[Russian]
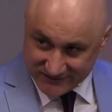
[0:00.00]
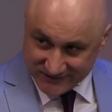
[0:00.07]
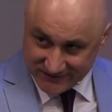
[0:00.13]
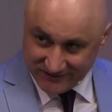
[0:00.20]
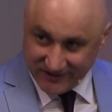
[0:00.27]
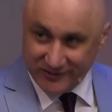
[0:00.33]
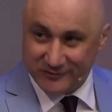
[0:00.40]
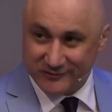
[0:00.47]

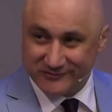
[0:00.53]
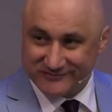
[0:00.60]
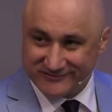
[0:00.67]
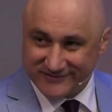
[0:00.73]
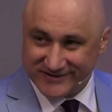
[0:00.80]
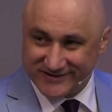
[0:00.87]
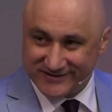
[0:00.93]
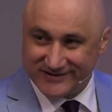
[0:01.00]
творю
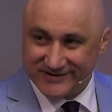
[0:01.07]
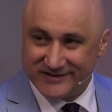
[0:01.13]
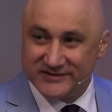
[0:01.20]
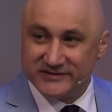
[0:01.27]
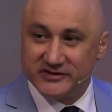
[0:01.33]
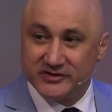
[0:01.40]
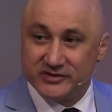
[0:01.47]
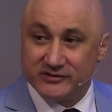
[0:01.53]
из
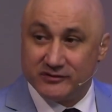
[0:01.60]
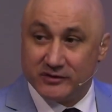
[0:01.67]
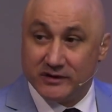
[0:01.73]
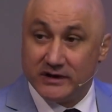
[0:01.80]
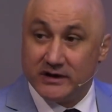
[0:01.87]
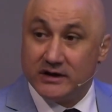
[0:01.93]
ничего.